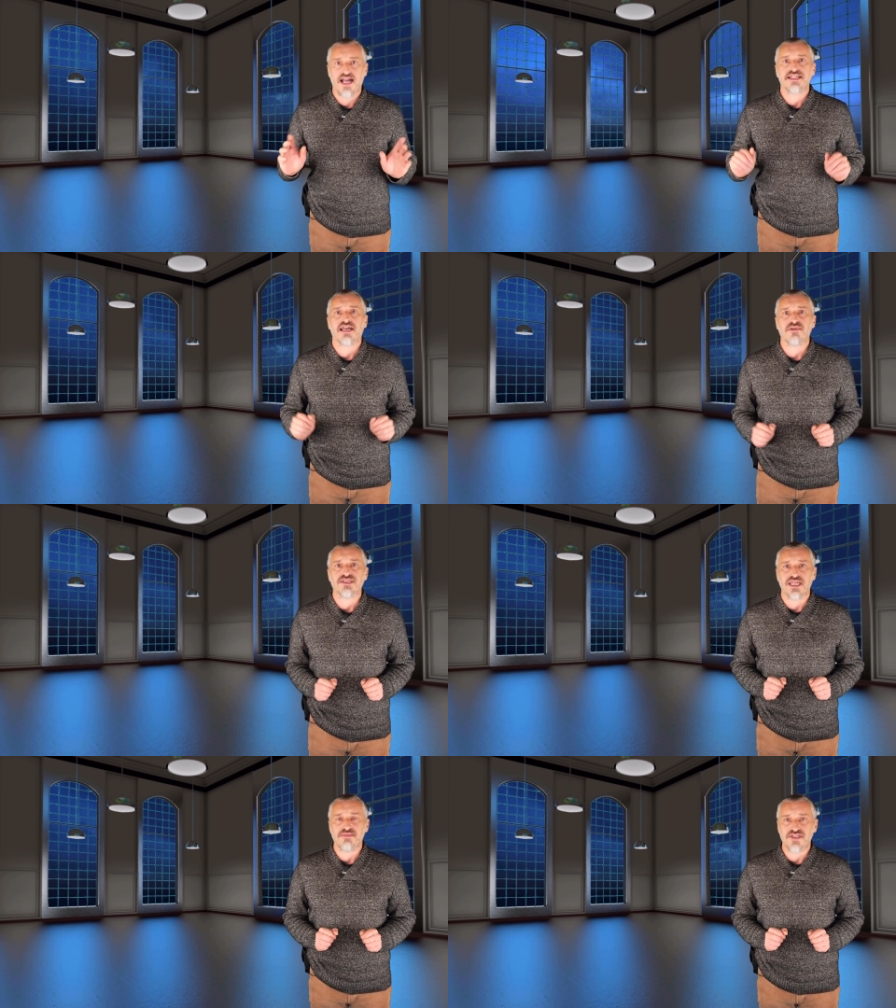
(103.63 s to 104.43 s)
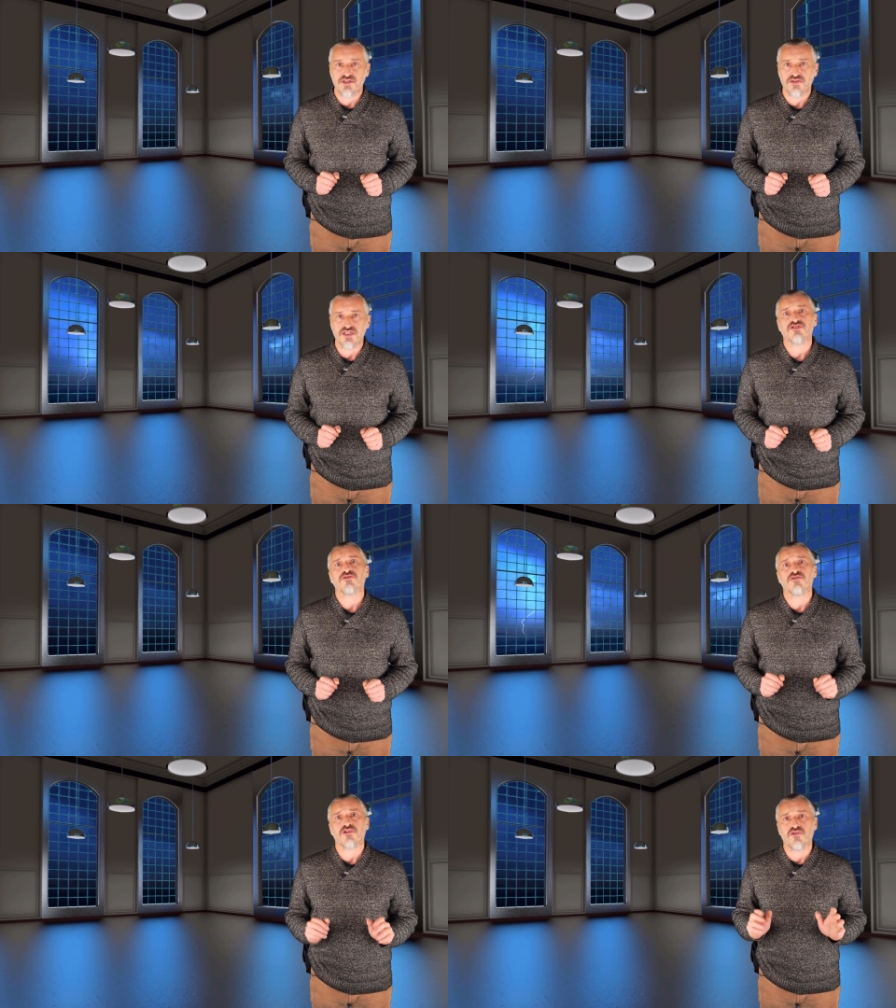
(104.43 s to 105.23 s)
Anche queste emissioni
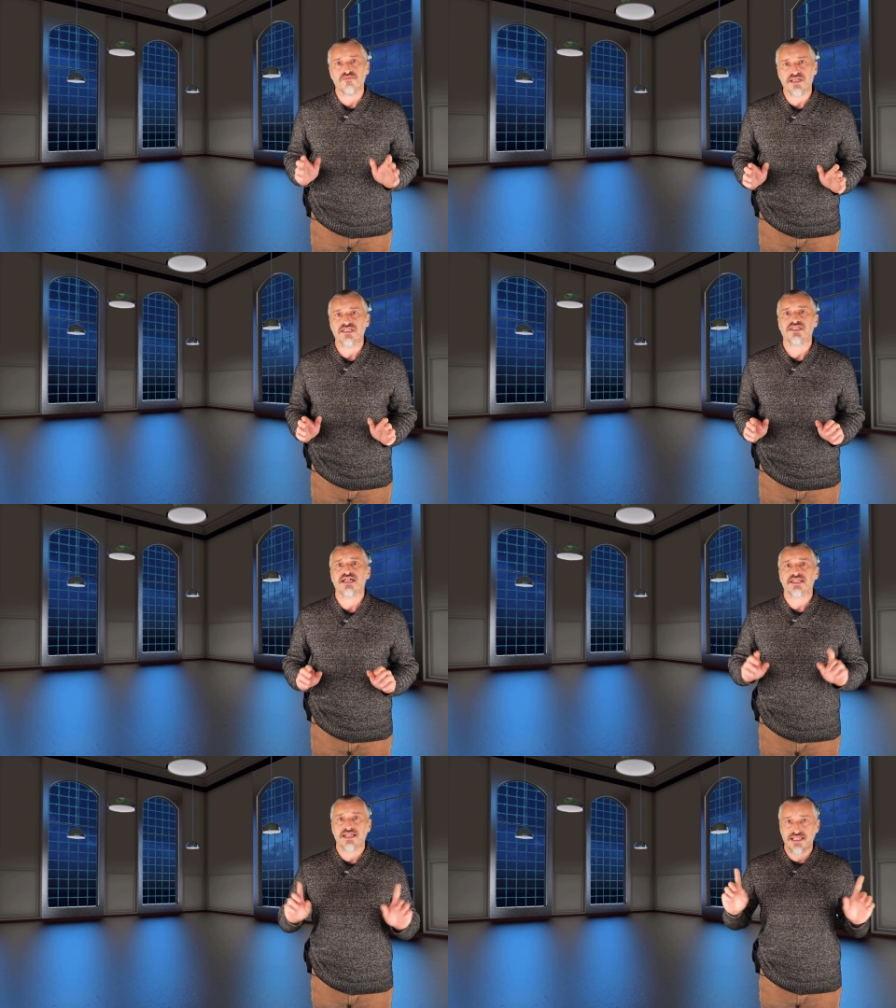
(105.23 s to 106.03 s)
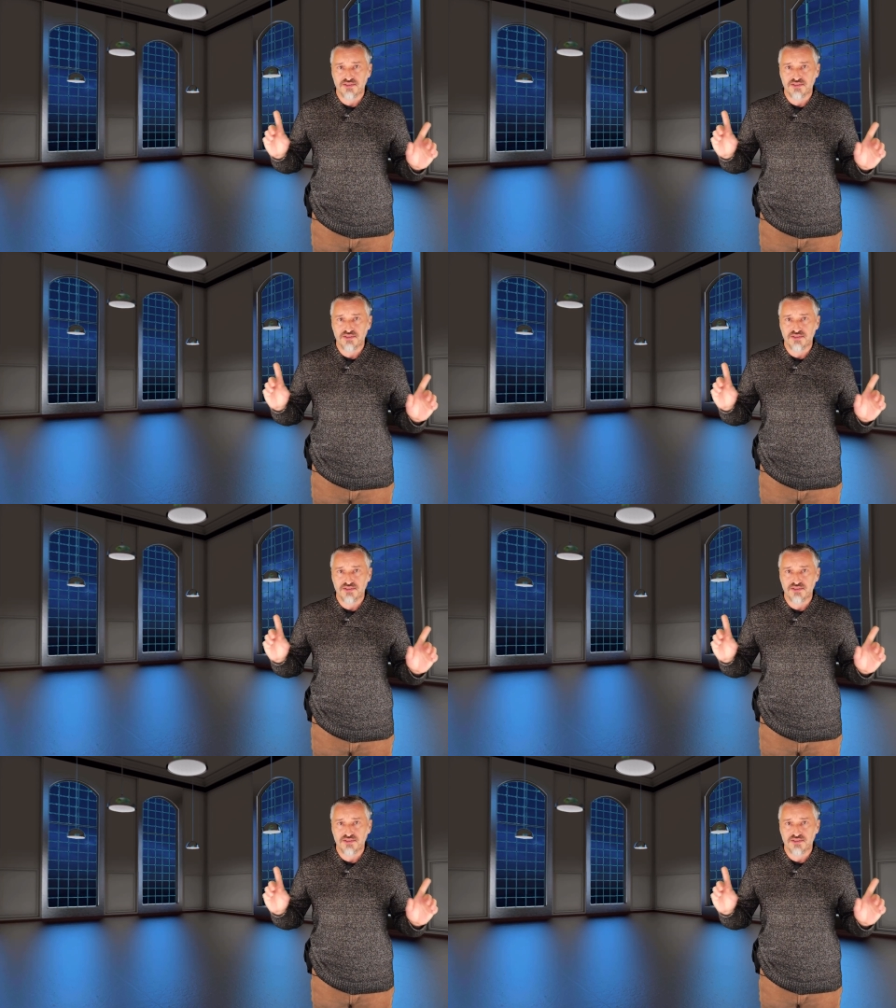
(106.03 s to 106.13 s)
sono compensate dal